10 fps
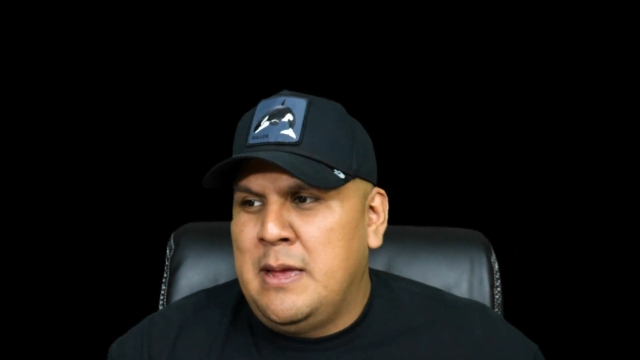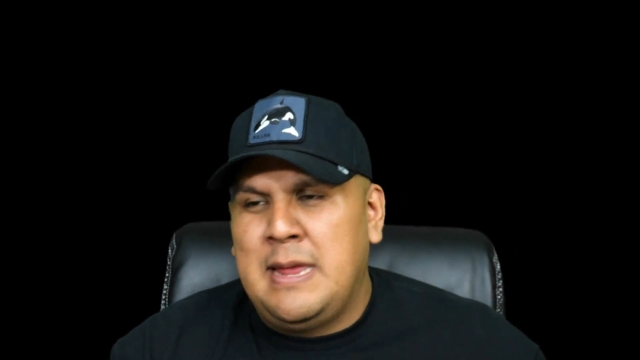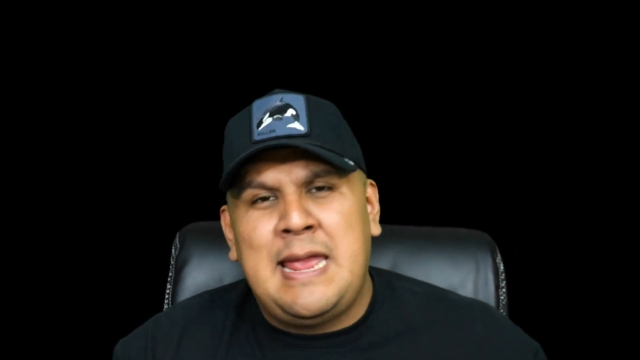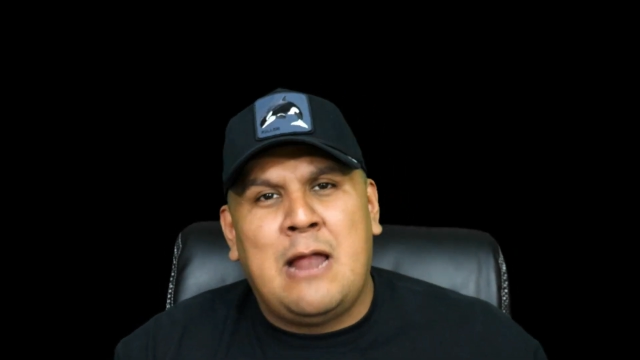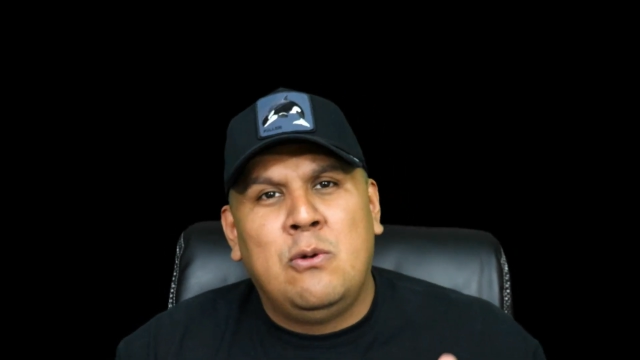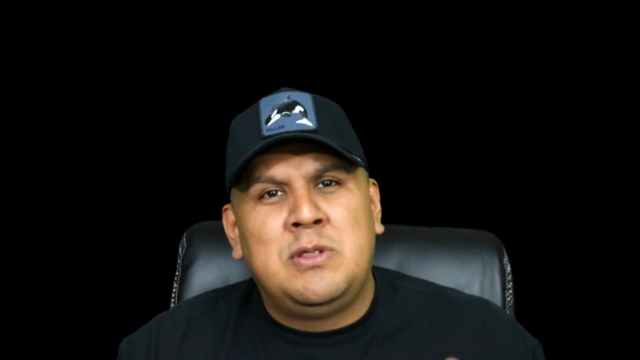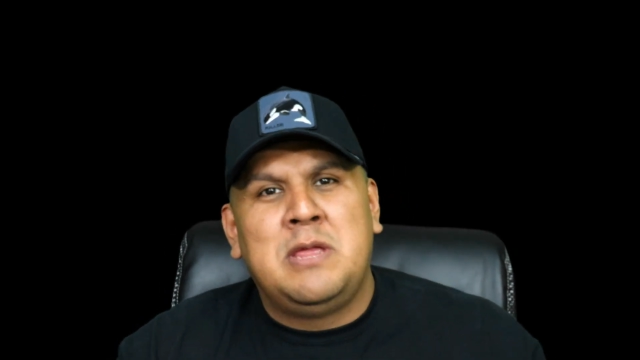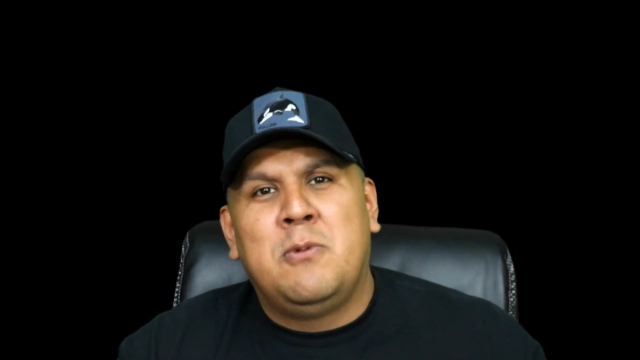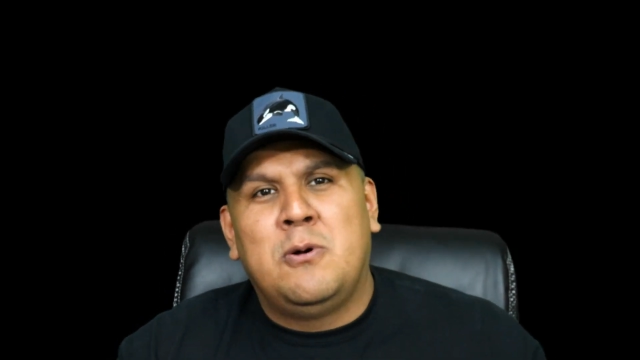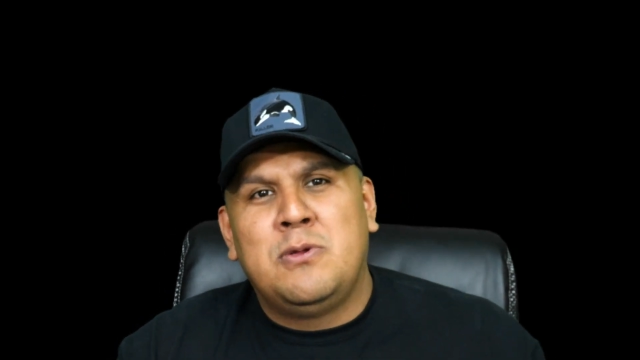Y al
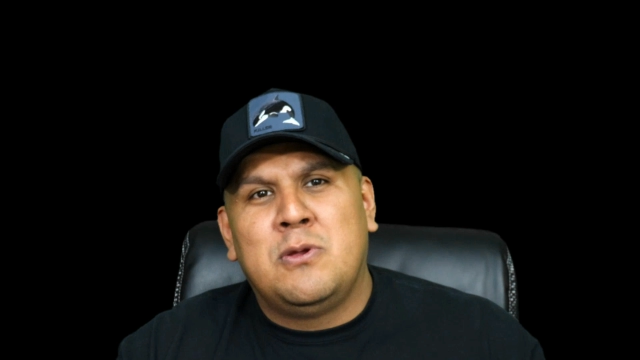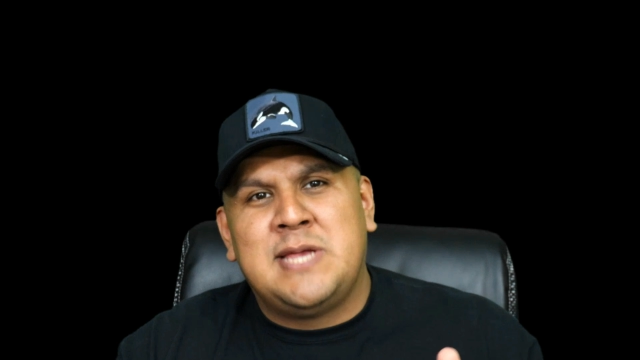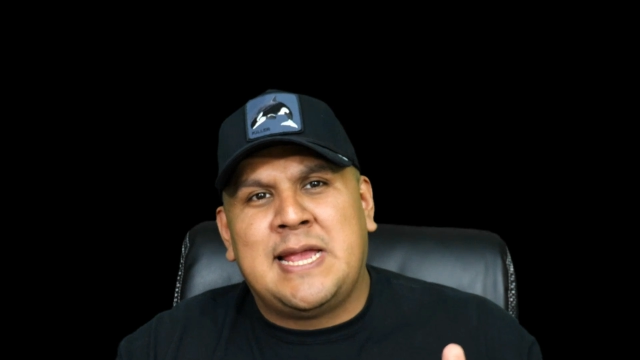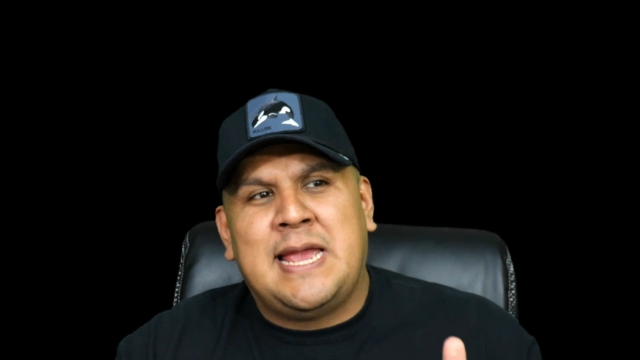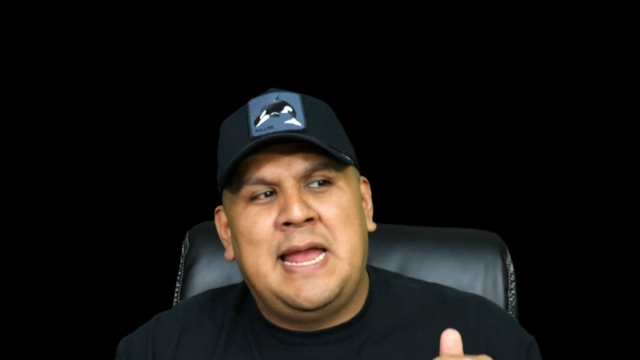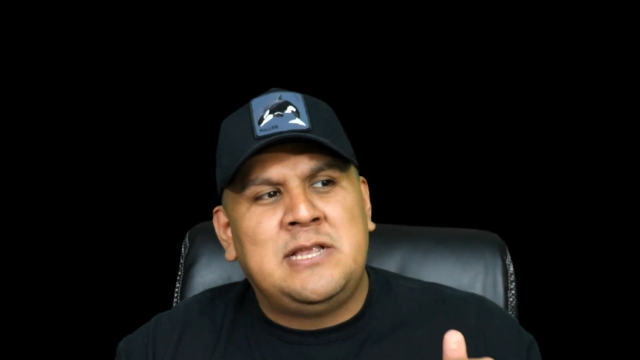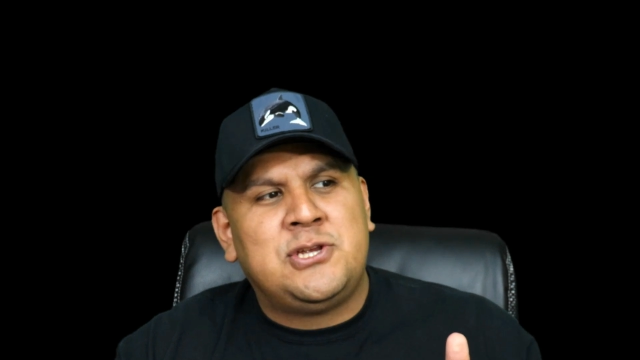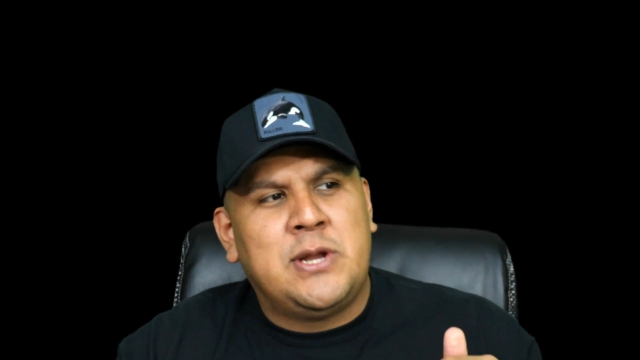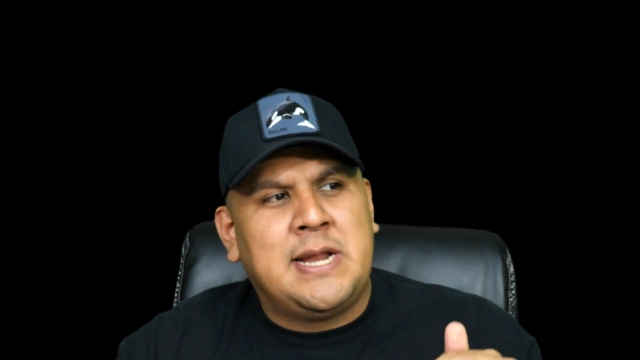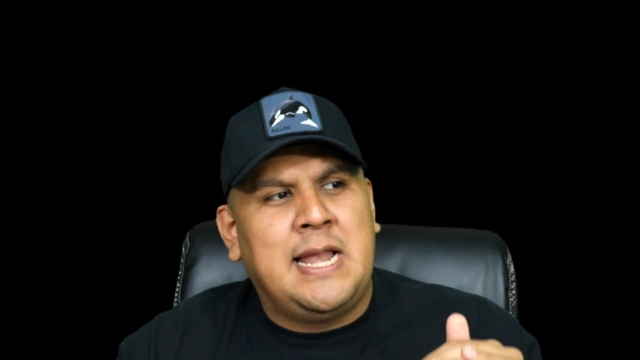último, yo sé que el
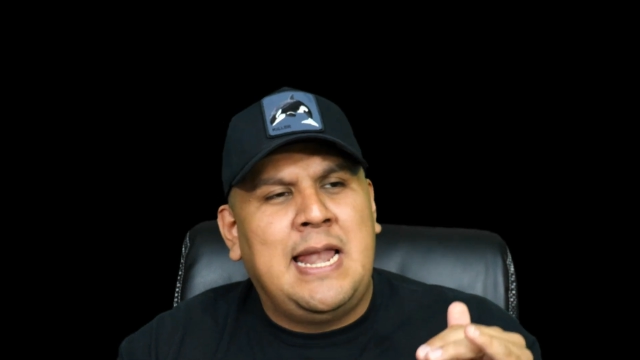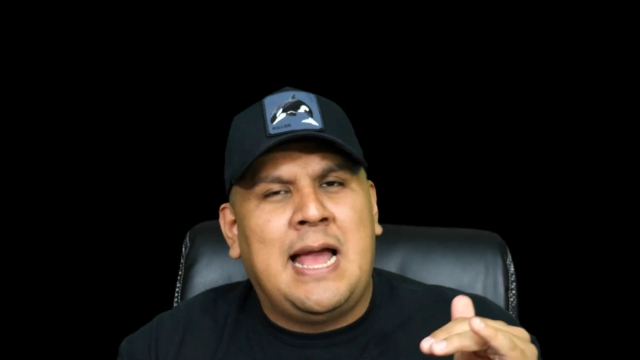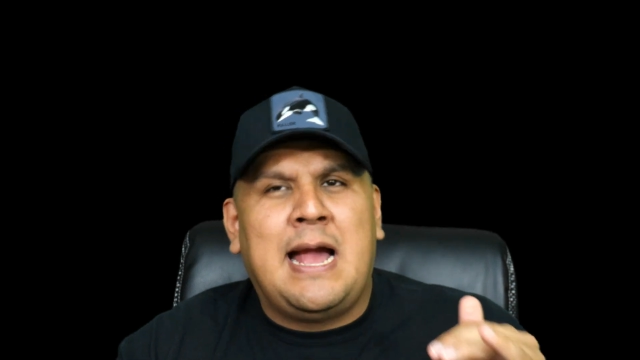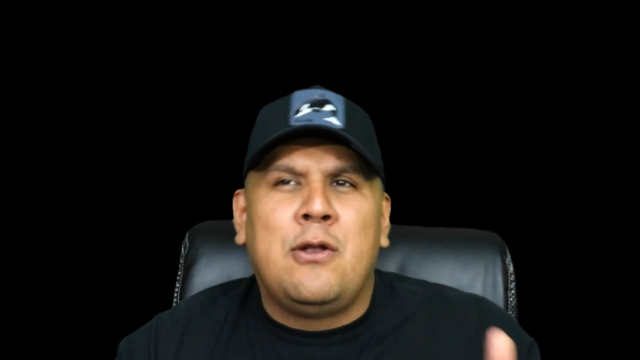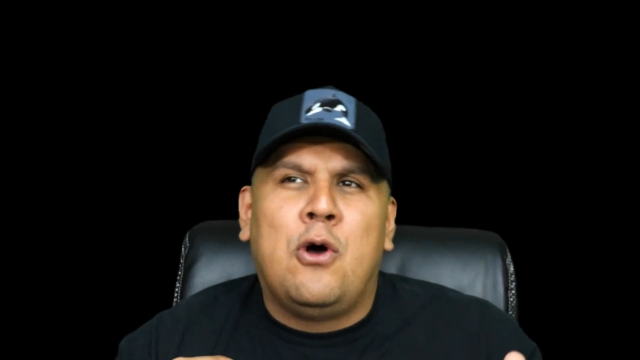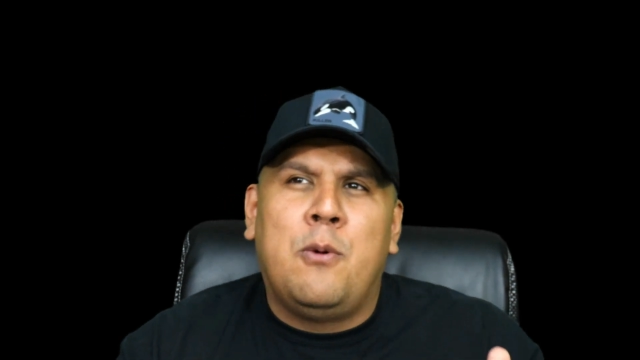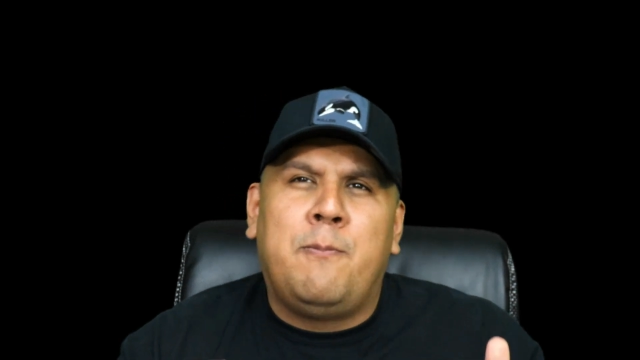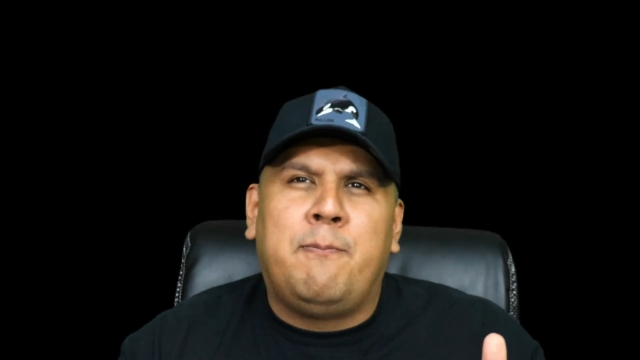Strickland la ganó